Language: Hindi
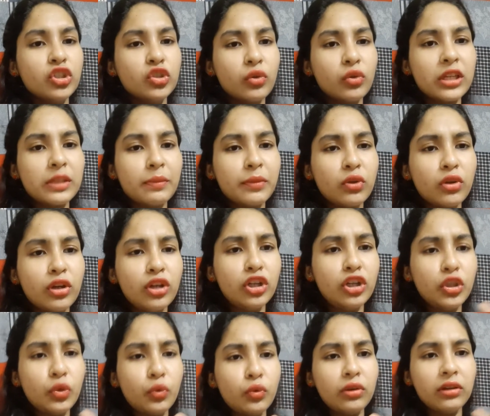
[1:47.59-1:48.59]
जो कि इसमें थोड़े
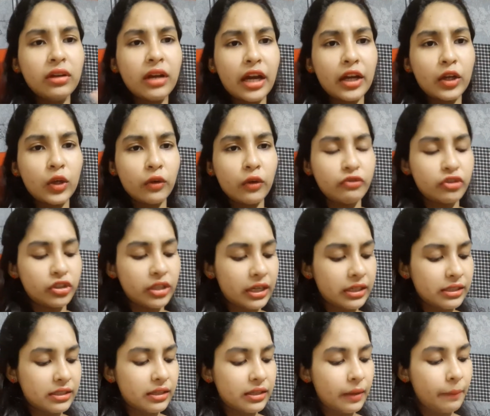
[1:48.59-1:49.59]
न्यूड काइंड ऑफ
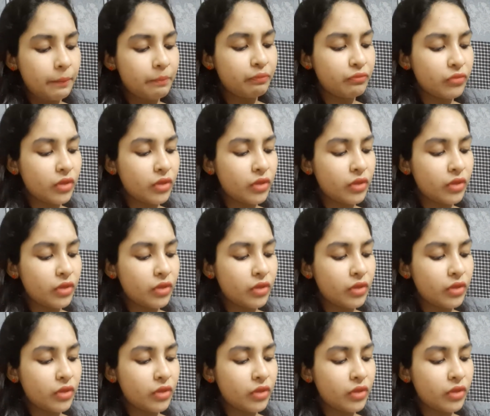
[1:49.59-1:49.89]
शेड्स हैं